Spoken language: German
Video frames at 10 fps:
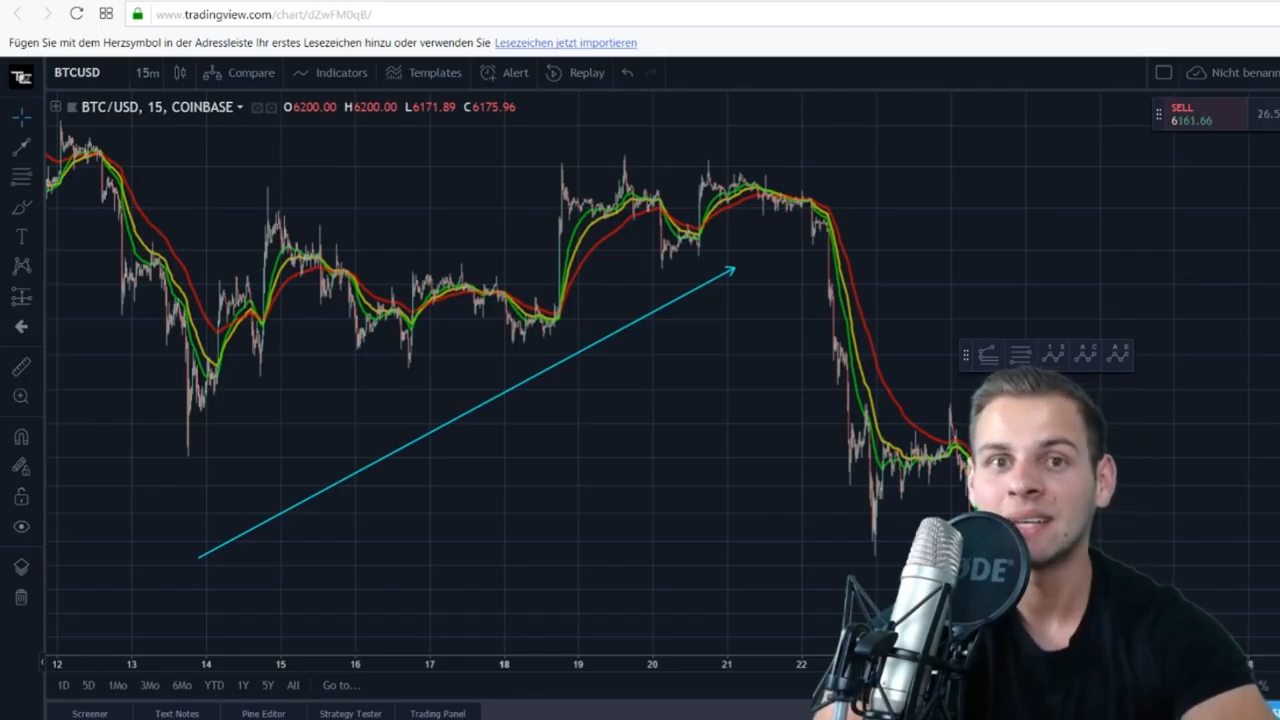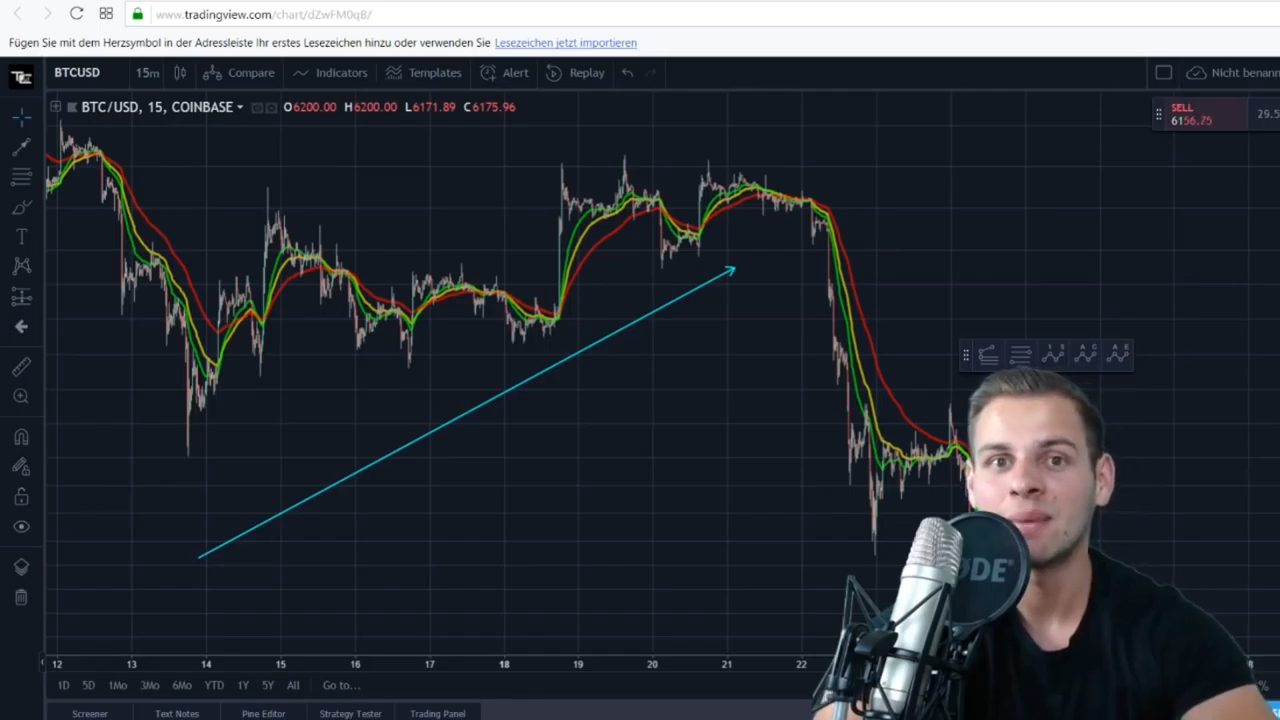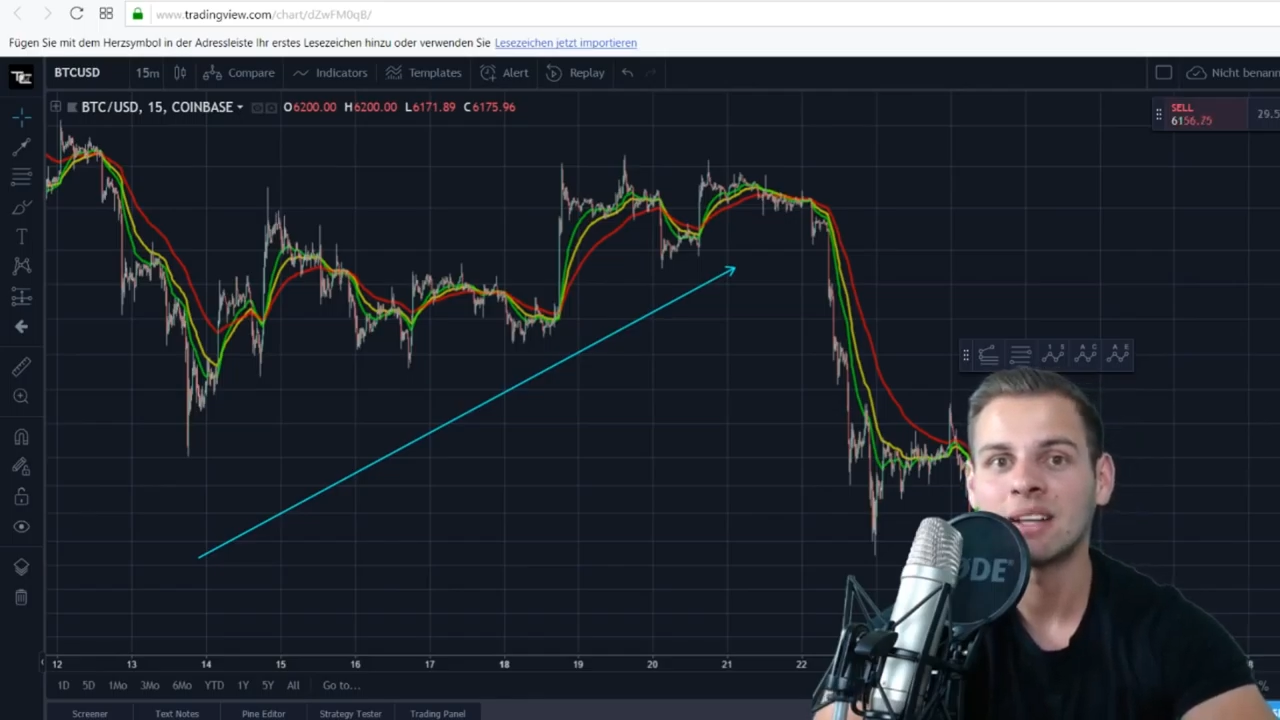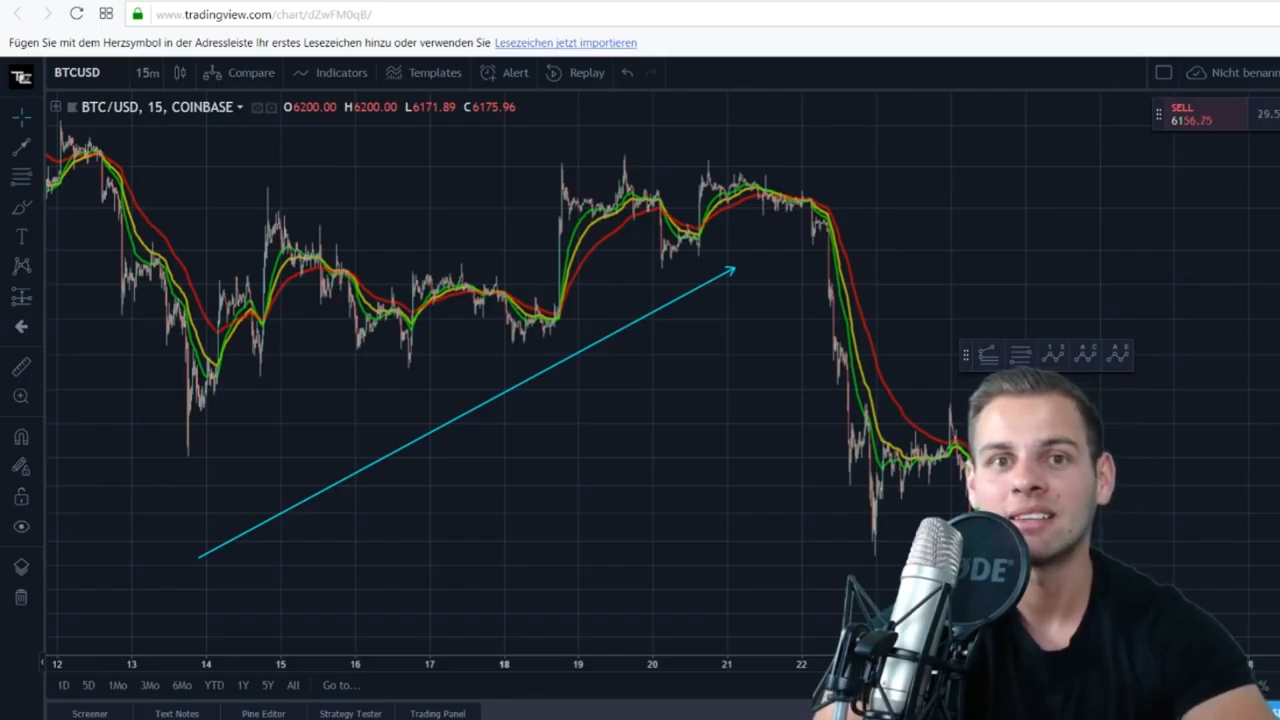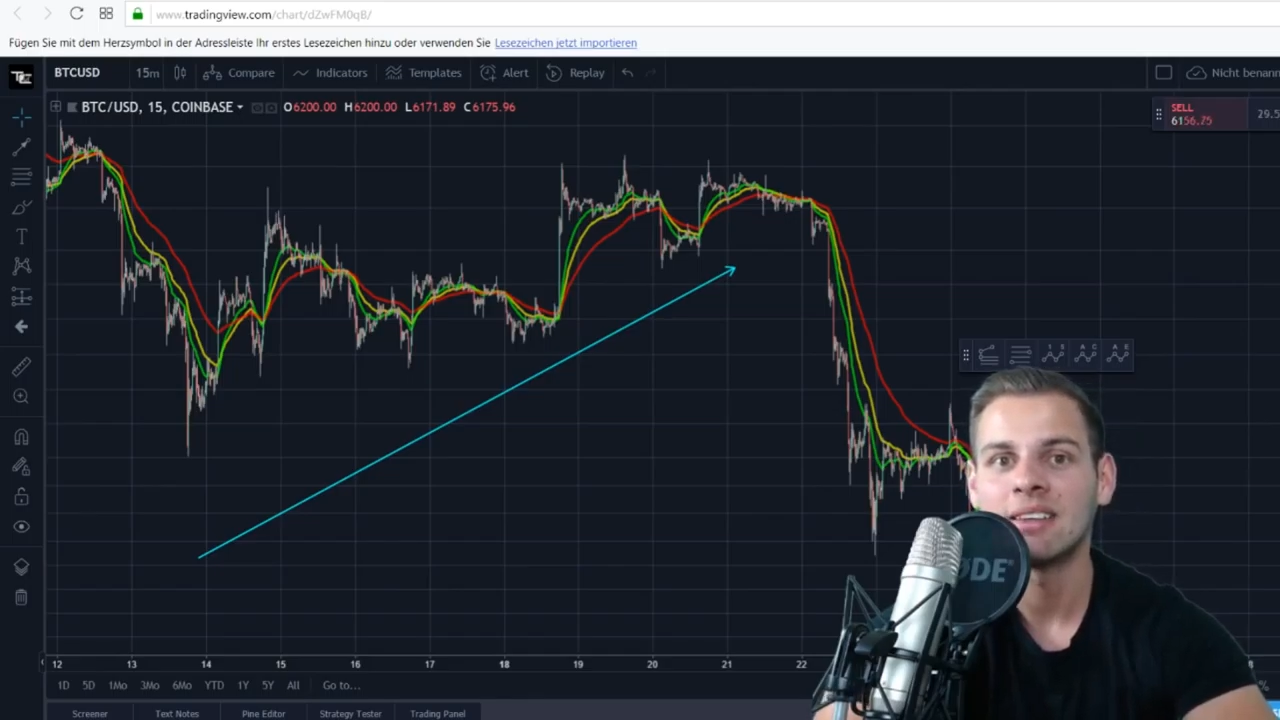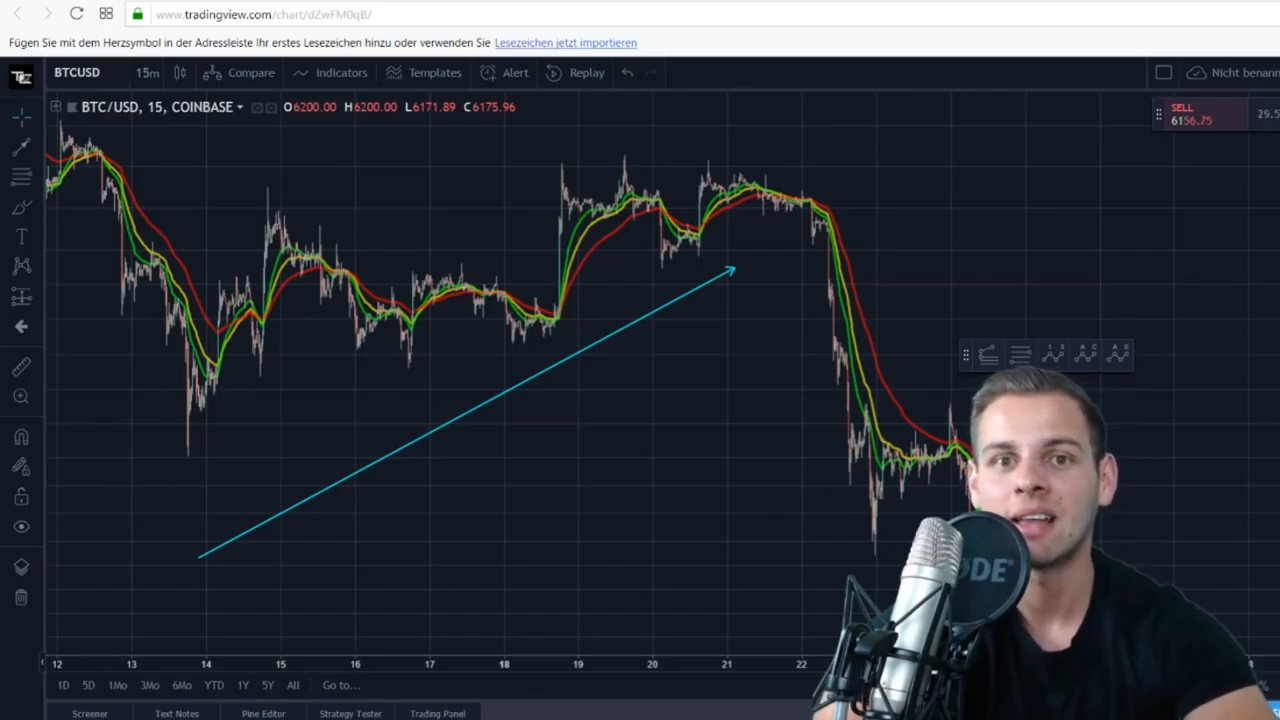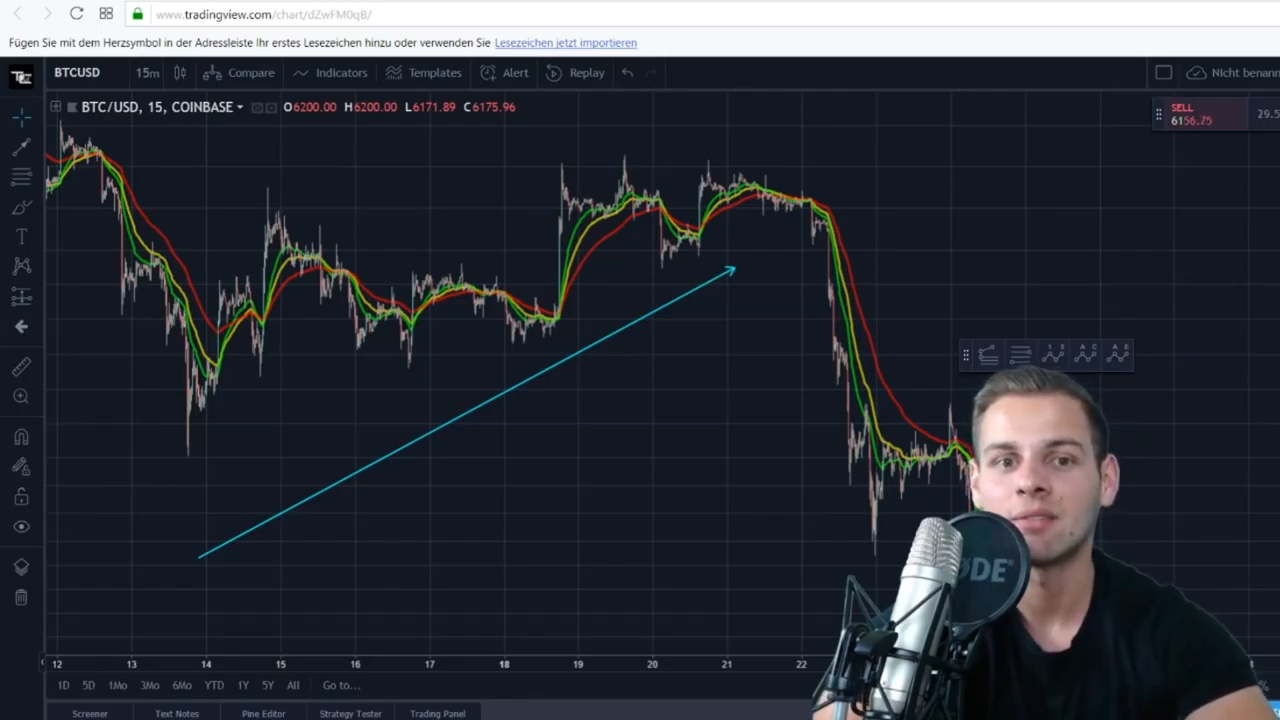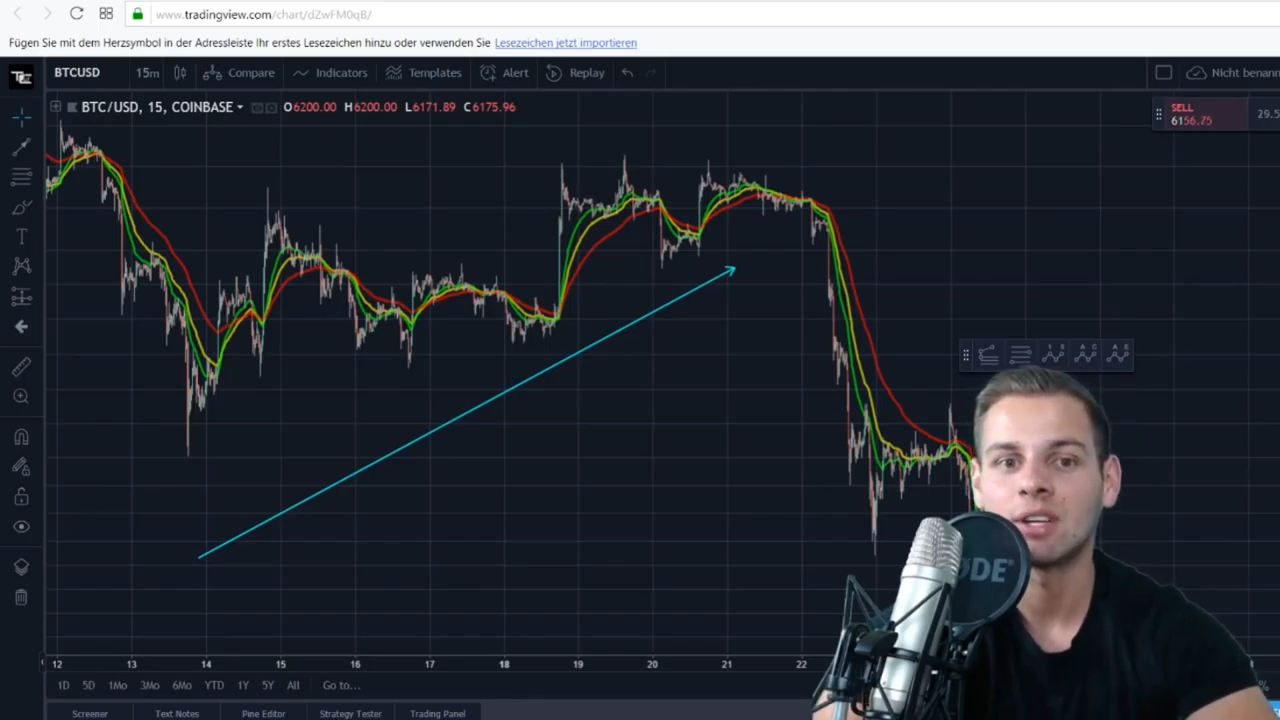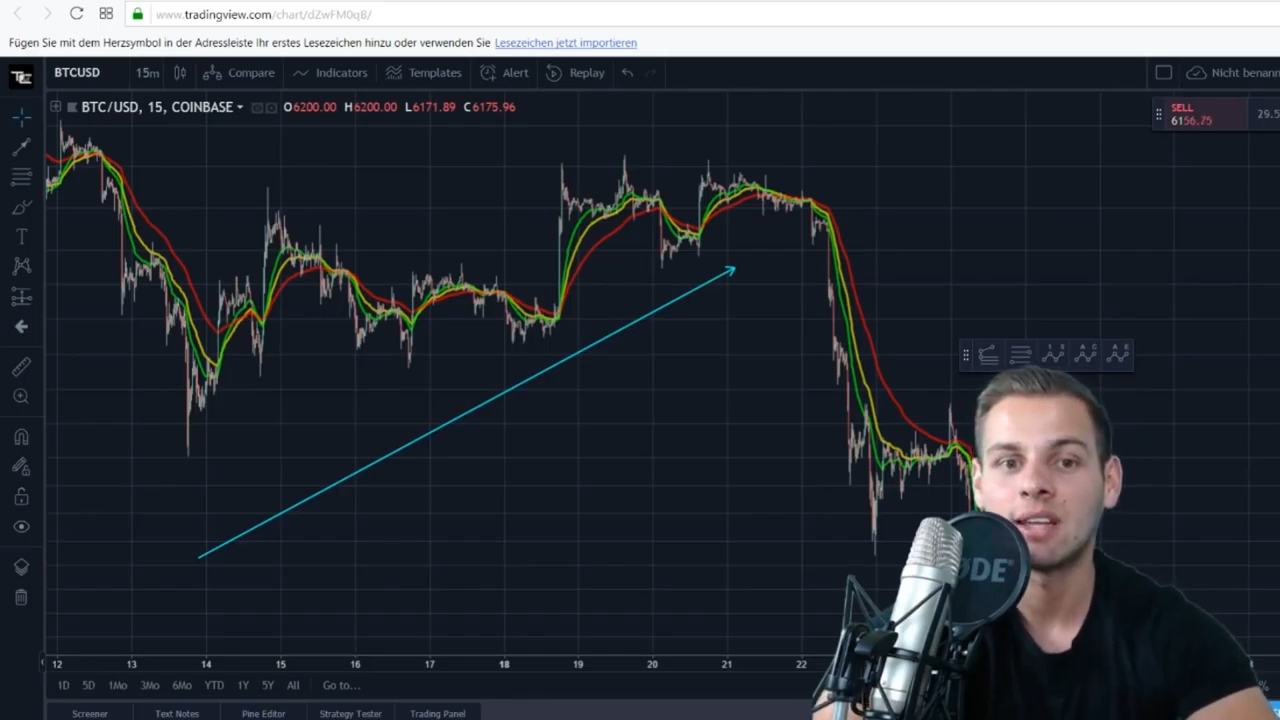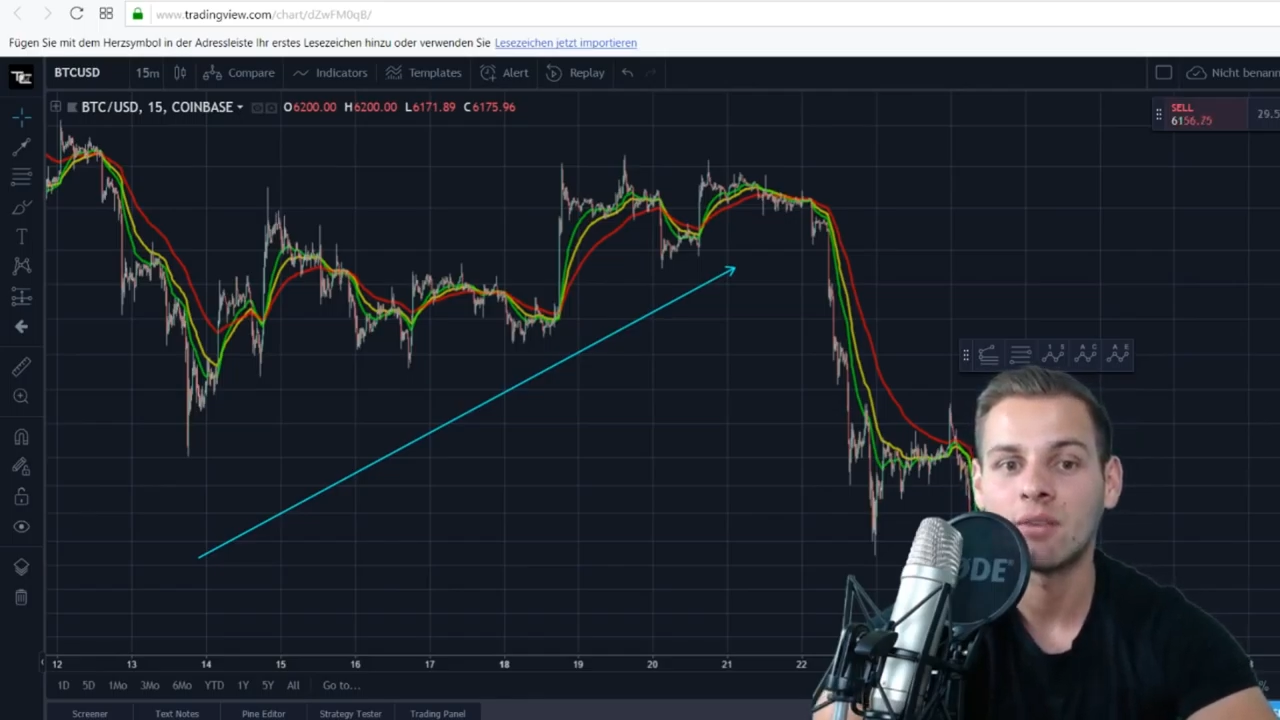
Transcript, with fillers: der MACD hat wirklich